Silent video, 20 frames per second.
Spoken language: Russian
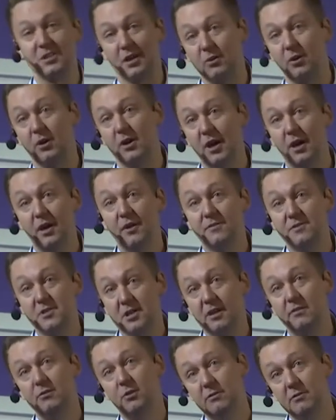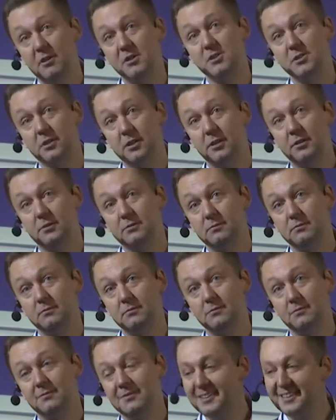такой, все равно весело.
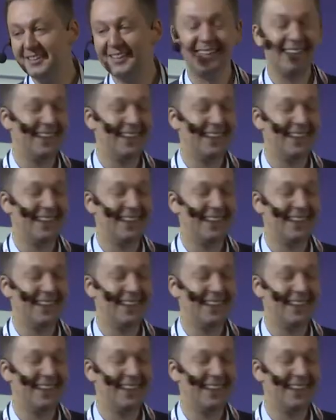Да?